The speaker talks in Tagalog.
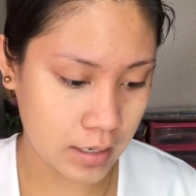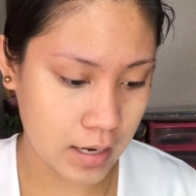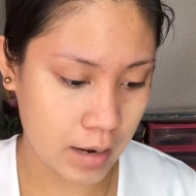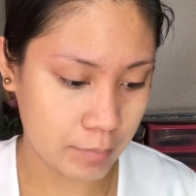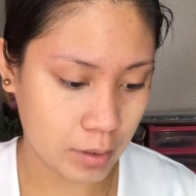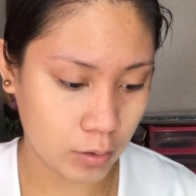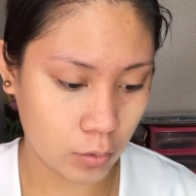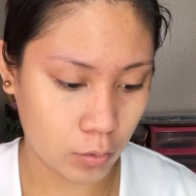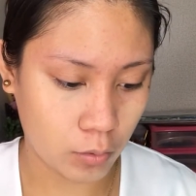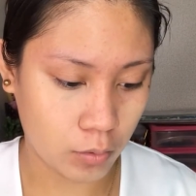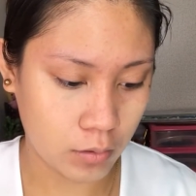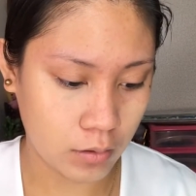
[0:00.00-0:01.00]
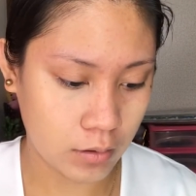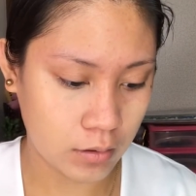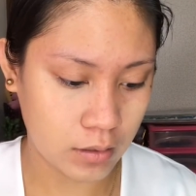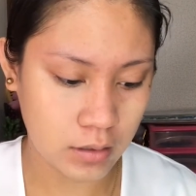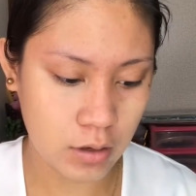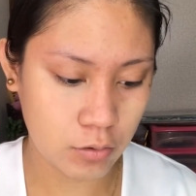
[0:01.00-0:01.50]
ginagamit ko,
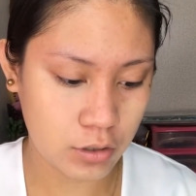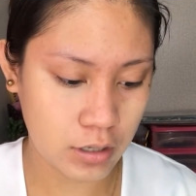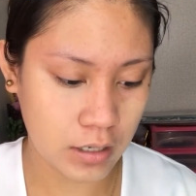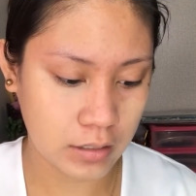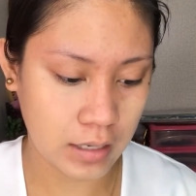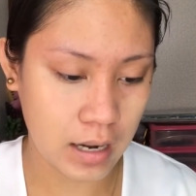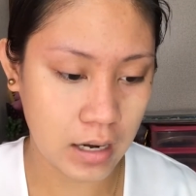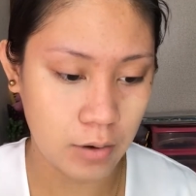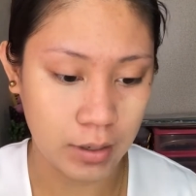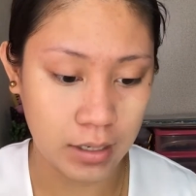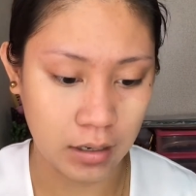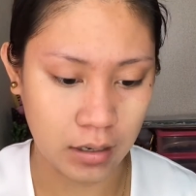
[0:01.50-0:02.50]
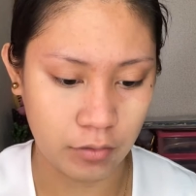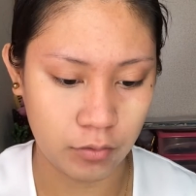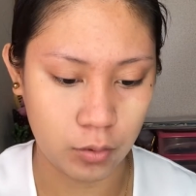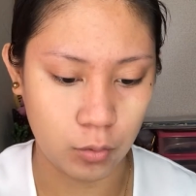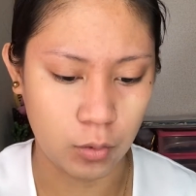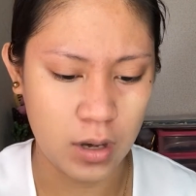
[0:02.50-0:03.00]
hindi ko siya nagagawa ng
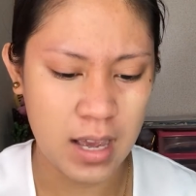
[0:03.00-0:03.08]
review.